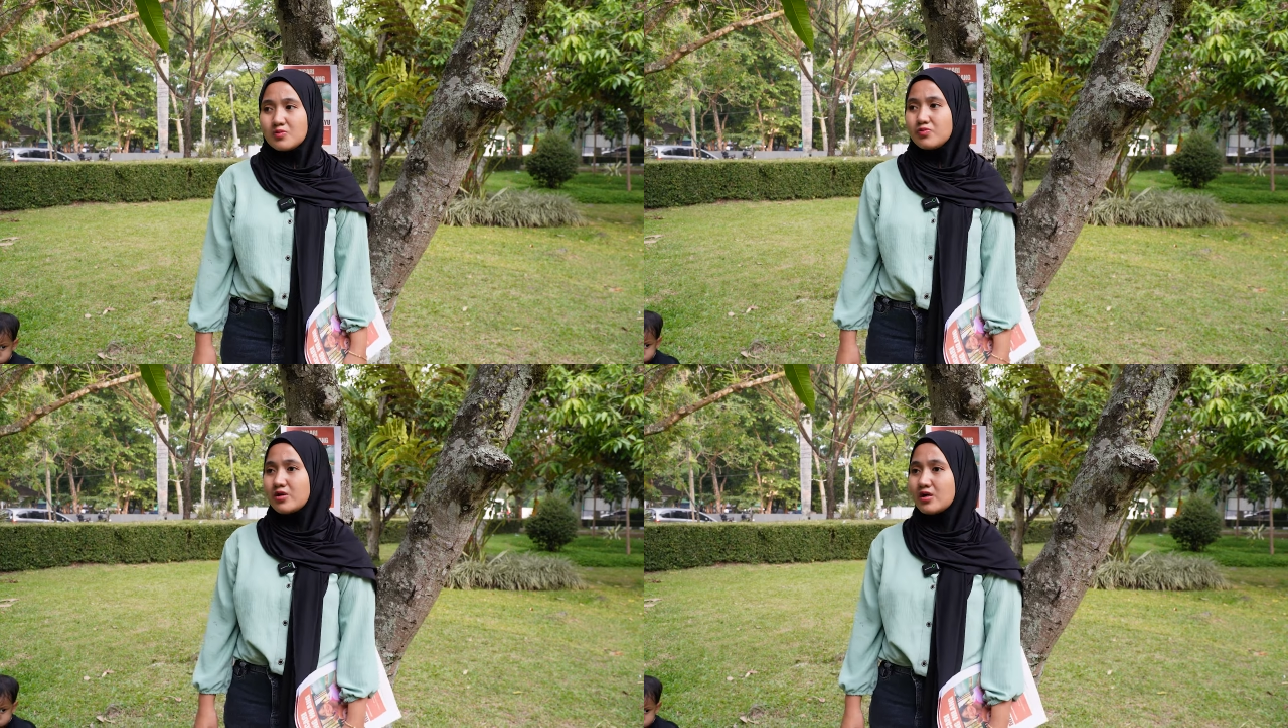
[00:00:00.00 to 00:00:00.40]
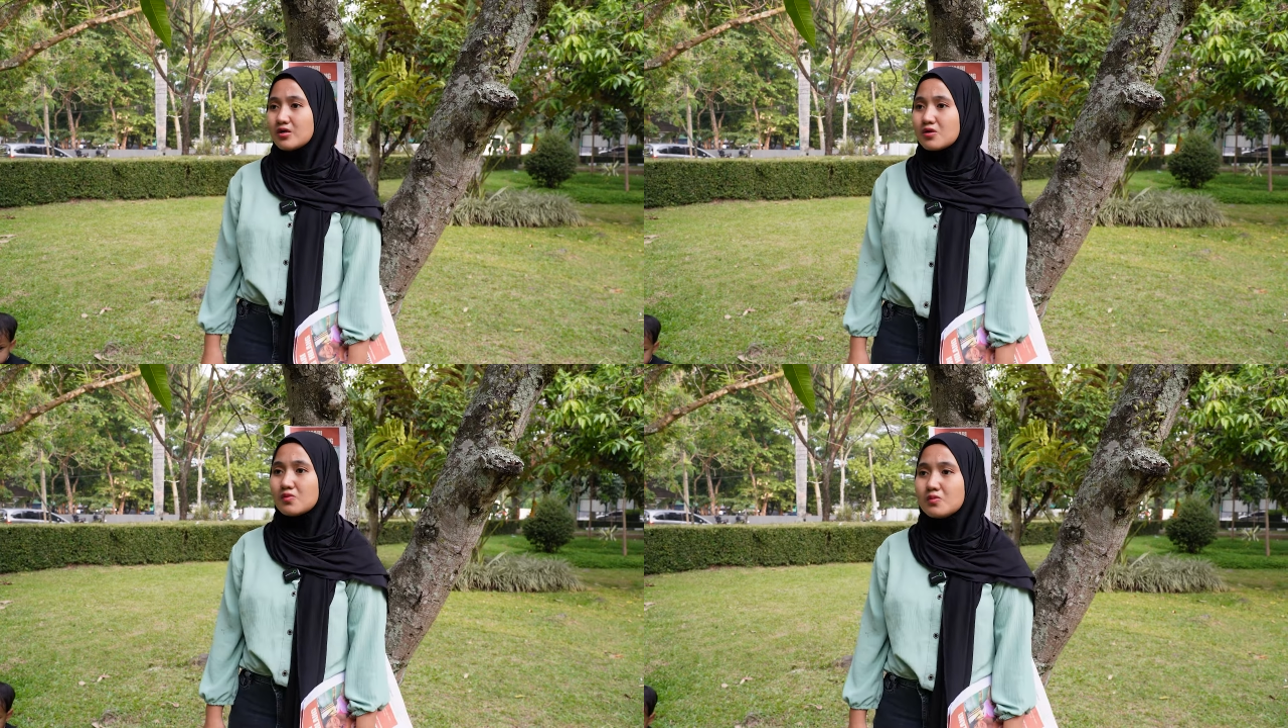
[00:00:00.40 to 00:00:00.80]
nggak pulang
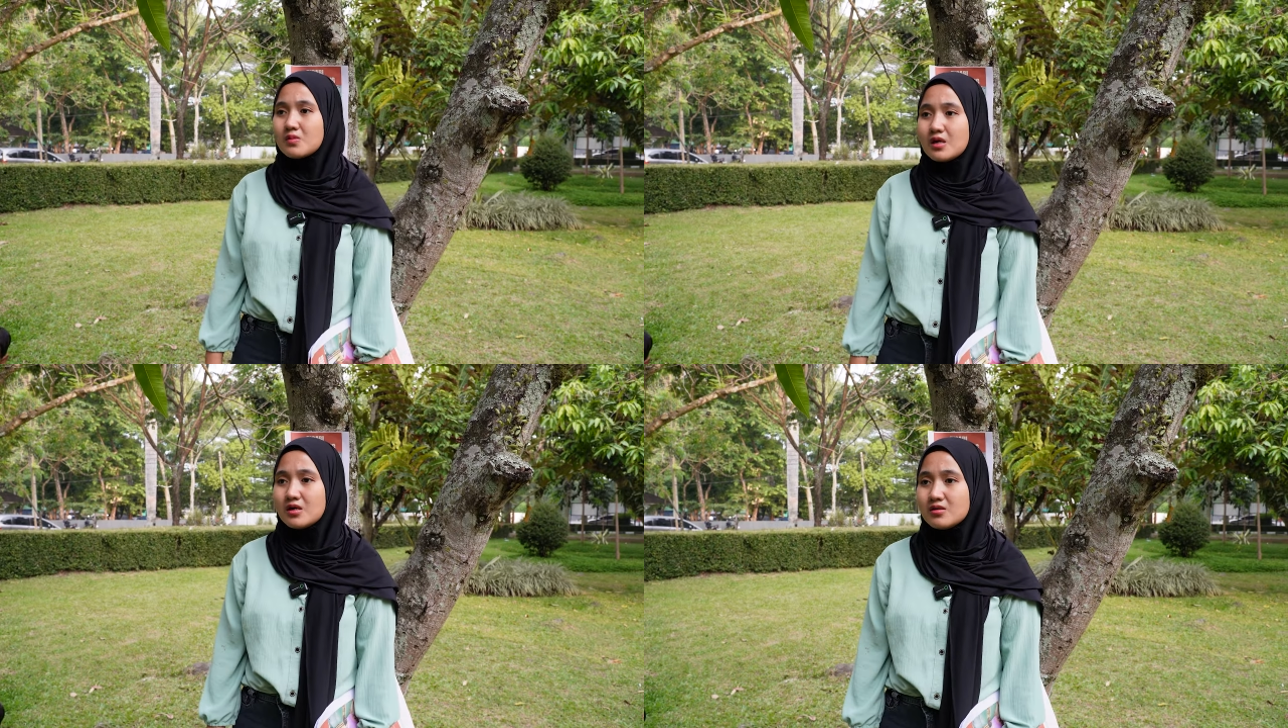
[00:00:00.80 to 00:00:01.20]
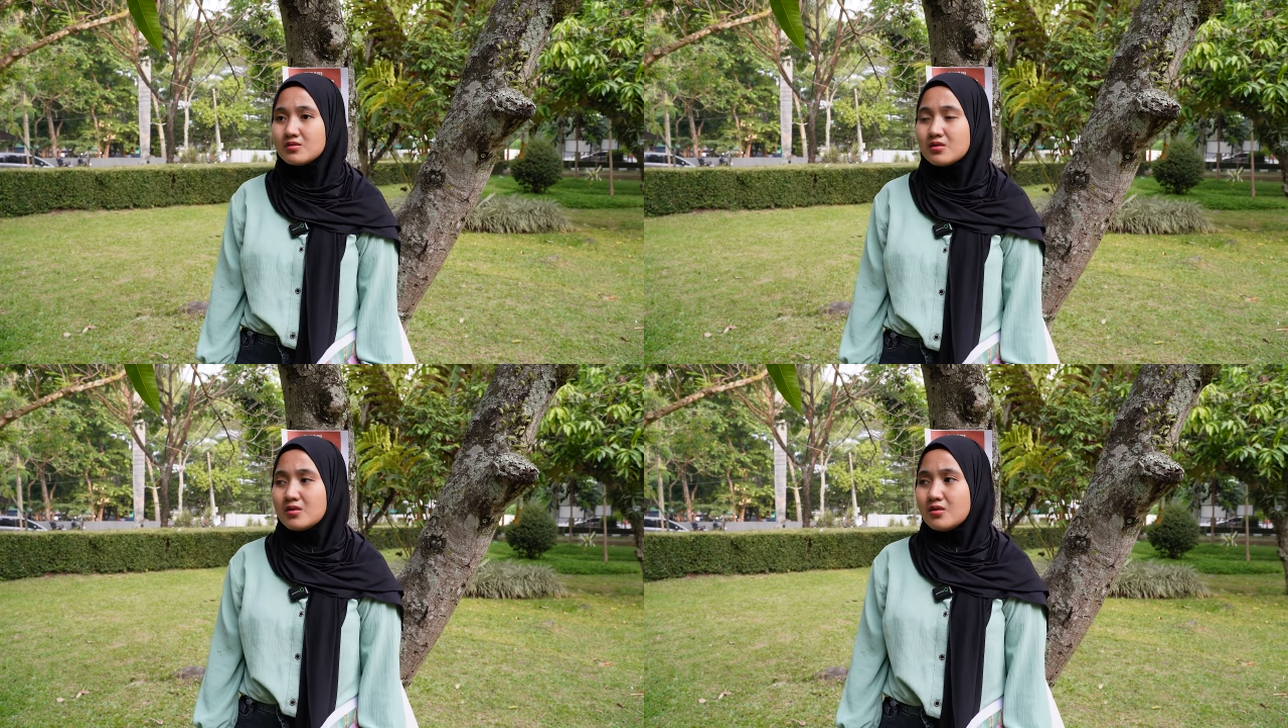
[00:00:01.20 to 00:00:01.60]
ke rumah
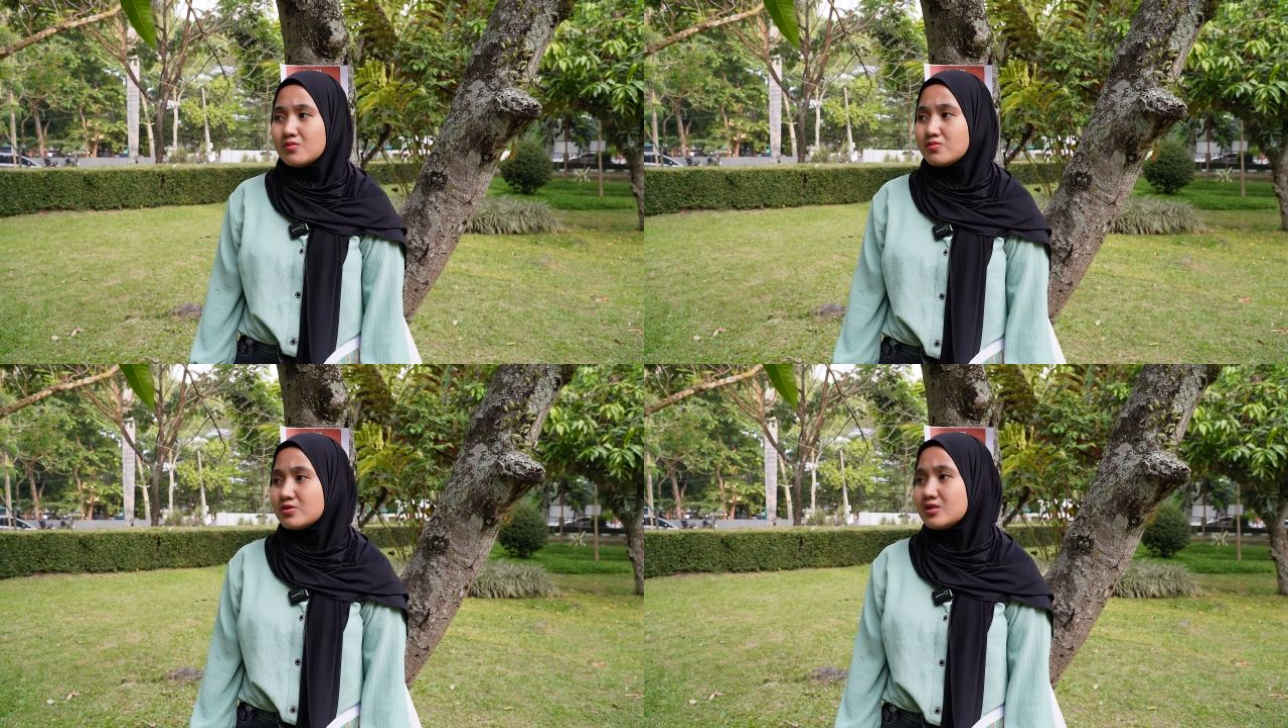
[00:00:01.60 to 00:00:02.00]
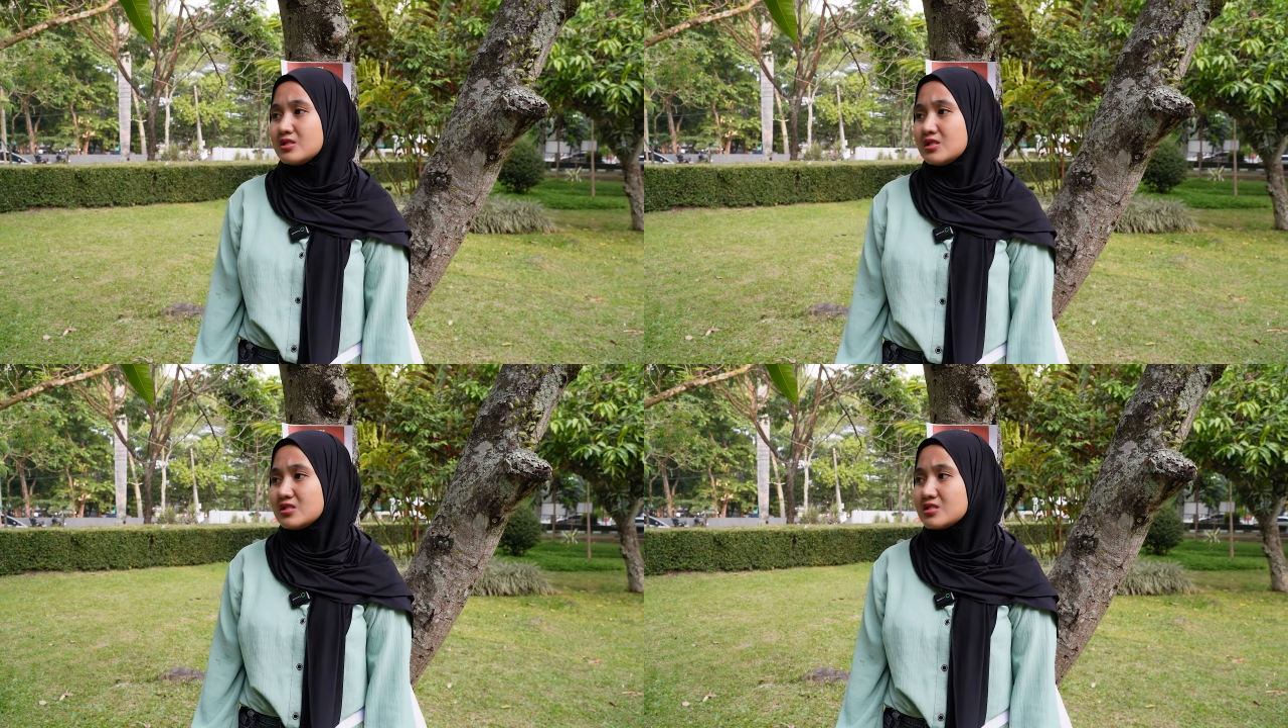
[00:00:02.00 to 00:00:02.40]
Bunda jadi